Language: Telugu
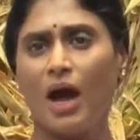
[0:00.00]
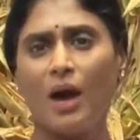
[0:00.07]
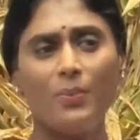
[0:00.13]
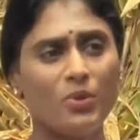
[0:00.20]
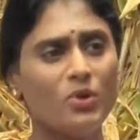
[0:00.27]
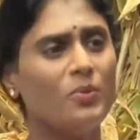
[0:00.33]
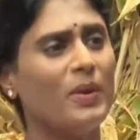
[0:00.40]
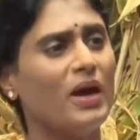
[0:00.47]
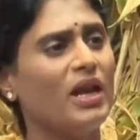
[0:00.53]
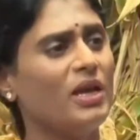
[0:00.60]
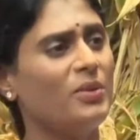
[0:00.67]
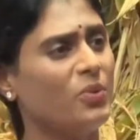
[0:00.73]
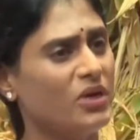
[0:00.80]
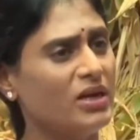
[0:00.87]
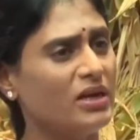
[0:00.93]
అప్పుల
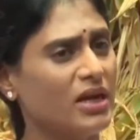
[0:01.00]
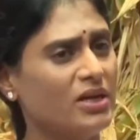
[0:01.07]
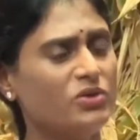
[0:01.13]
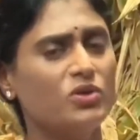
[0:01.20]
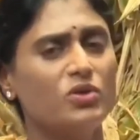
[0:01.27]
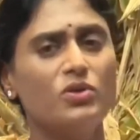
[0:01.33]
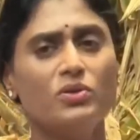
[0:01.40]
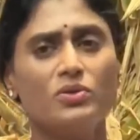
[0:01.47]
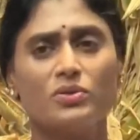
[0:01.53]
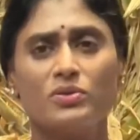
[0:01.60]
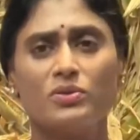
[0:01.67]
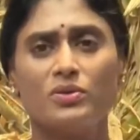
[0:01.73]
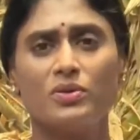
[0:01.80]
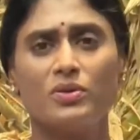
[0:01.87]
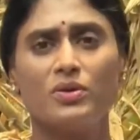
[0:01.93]
పాలైపోయి రైతులు
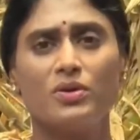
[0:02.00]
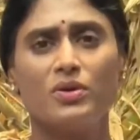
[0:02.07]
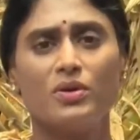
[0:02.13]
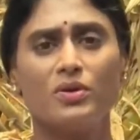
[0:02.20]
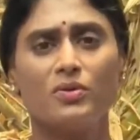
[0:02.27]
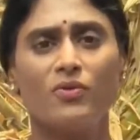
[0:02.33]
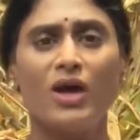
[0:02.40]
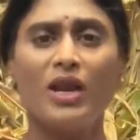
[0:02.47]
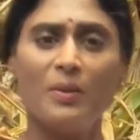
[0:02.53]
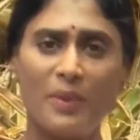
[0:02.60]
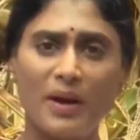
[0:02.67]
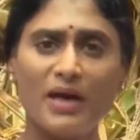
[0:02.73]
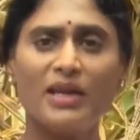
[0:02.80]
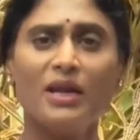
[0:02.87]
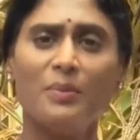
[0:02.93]
వాళ్ళ
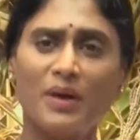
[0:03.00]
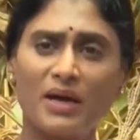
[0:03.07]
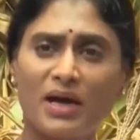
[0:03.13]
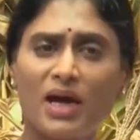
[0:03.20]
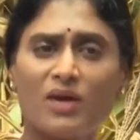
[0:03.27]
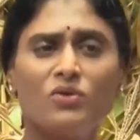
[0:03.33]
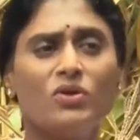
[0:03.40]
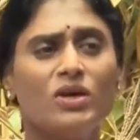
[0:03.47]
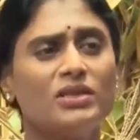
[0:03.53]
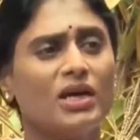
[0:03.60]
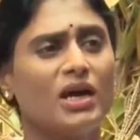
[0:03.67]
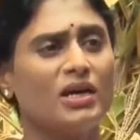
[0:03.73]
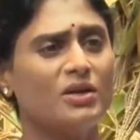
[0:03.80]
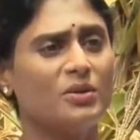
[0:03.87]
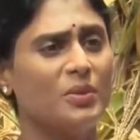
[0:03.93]
భార్య బంగారు కూడా
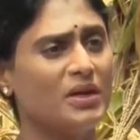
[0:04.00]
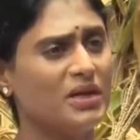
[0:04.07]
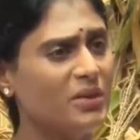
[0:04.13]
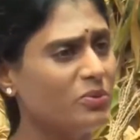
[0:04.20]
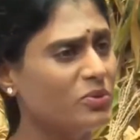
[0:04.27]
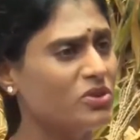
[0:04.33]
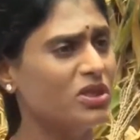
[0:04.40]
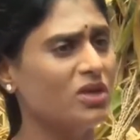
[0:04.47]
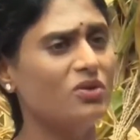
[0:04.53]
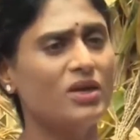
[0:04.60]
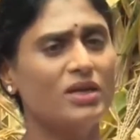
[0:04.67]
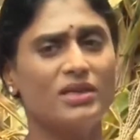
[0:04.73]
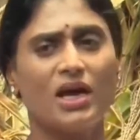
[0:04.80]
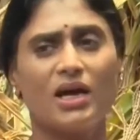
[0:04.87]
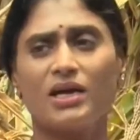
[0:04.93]
తాకట్టు పెట్టి పుస్తలు
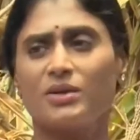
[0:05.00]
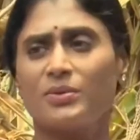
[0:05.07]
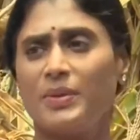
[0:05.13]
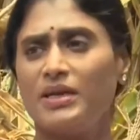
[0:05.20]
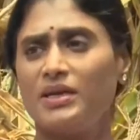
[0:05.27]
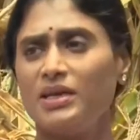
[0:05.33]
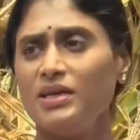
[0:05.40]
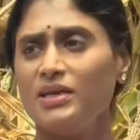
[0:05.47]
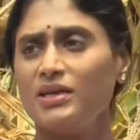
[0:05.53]
కూడా తాకట్టు పెట్టి